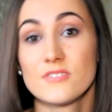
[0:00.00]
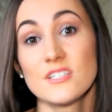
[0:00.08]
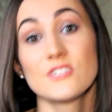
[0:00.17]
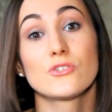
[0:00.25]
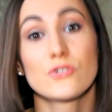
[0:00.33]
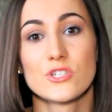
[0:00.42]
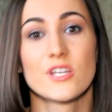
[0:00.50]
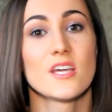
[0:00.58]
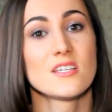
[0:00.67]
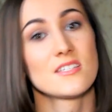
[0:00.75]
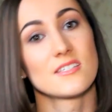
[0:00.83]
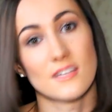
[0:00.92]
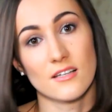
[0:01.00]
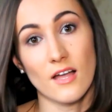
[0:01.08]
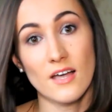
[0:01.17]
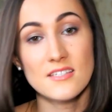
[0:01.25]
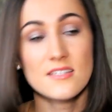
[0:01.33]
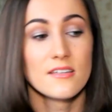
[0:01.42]
но здесь тоже есть
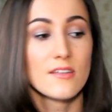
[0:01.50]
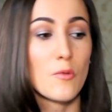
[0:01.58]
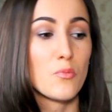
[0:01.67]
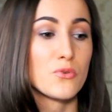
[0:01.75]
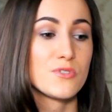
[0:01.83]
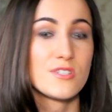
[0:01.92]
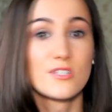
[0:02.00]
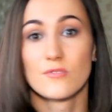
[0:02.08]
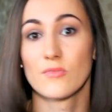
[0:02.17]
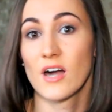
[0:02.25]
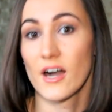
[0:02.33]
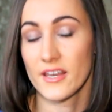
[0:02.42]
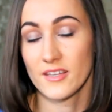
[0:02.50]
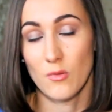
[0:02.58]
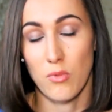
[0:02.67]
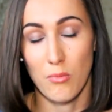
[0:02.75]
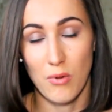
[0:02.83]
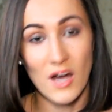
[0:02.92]
несогласные, допустим,
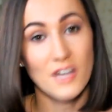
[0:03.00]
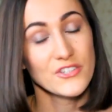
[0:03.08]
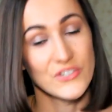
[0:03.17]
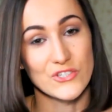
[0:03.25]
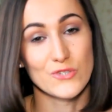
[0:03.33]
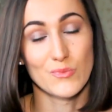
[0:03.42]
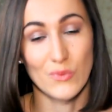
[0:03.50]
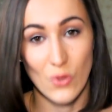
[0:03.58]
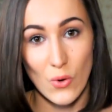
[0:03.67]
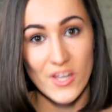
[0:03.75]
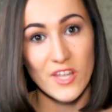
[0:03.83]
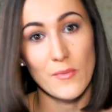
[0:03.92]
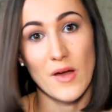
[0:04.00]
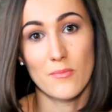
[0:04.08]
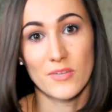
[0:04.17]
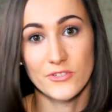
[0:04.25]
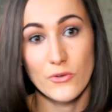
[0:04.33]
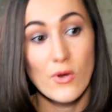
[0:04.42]
Карина Попак, тоже блогер, моя
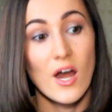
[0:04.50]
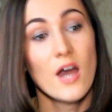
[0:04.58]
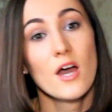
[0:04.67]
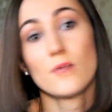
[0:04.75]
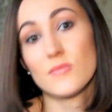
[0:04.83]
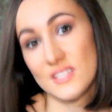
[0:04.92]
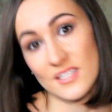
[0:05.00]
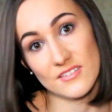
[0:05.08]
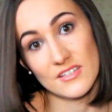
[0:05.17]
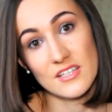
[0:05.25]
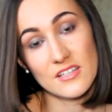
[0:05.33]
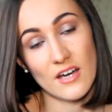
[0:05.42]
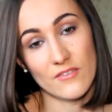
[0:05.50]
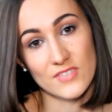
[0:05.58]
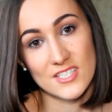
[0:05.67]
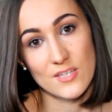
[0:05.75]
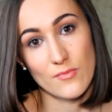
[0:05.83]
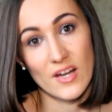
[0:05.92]
подруга, мы с ней
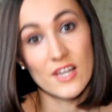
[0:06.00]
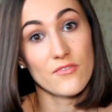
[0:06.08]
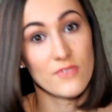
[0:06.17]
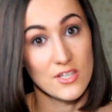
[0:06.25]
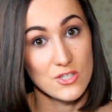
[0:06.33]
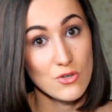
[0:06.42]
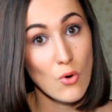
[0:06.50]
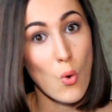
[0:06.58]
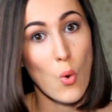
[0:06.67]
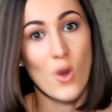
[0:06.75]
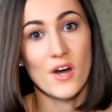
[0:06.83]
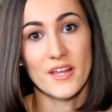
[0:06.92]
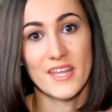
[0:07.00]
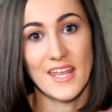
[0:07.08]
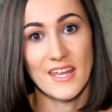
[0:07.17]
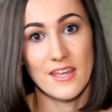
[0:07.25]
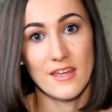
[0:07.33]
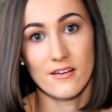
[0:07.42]
недавно снимали видео о
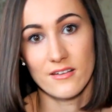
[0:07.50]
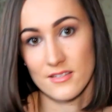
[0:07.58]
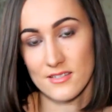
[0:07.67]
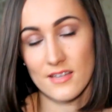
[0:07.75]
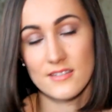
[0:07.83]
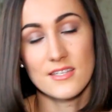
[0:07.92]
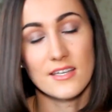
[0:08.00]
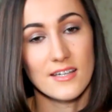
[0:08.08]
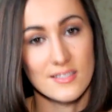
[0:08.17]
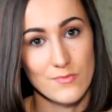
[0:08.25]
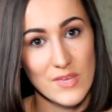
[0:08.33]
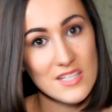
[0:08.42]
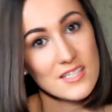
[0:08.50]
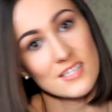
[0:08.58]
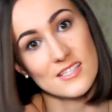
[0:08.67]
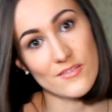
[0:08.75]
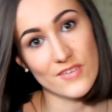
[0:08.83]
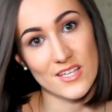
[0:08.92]
хранении организации
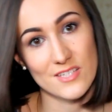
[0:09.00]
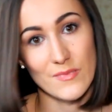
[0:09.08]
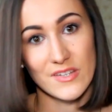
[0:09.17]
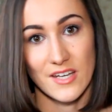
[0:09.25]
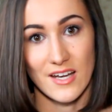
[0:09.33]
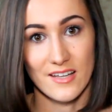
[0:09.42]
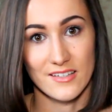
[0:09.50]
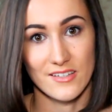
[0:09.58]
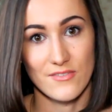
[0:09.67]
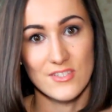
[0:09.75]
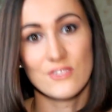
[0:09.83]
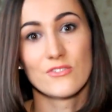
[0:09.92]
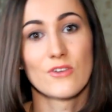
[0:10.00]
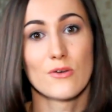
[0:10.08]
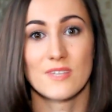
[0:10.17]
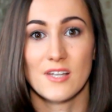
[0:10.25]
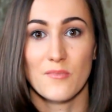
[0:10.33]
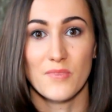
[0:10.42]
косметики, если вы не смотрели это видео, то
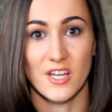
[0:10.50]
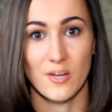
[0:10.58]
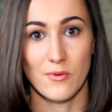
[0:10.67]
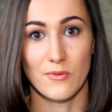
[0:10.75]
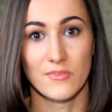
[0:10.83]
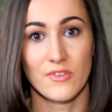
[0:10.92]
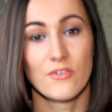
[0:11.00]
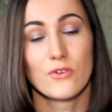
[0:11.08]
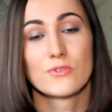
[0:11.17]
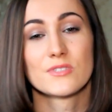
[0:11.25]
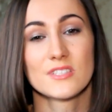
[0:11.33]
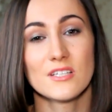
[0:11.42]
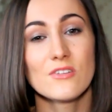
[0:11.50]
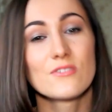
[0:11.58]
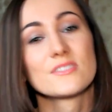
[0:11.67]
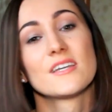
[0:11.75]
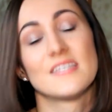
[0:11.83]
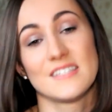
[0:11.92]
обязательно прикреплю вам наверху
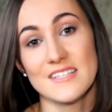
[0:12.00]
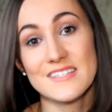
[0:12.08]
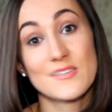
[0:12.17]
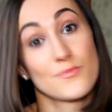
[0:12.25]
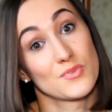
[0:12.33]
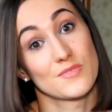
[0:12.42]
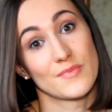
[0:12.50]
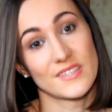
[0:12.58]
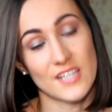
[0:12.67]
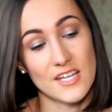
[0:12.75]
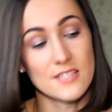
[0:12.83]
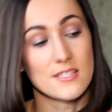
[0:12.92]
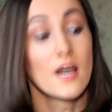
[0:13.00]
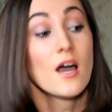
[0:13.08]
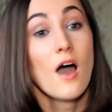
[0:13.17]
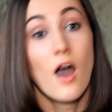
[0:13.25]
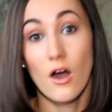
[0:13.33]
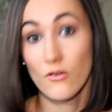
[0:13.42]
ссылку, зайдите и посмотрите.
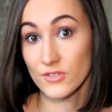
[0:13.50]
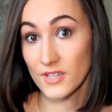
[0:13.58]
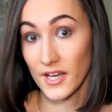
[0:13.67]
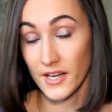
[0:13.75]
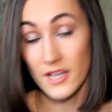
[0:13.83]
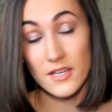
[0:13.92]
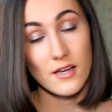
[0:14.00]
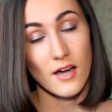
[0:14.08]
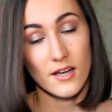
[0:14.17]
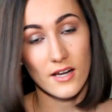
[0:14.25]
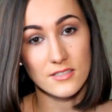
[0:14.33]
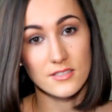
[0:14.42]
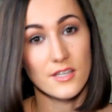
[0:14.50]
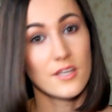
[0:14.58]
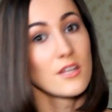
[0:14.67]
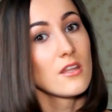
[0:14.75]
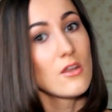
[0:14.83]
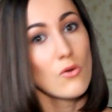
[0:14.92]
Вот Карине как
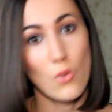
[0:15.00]
раз-таки не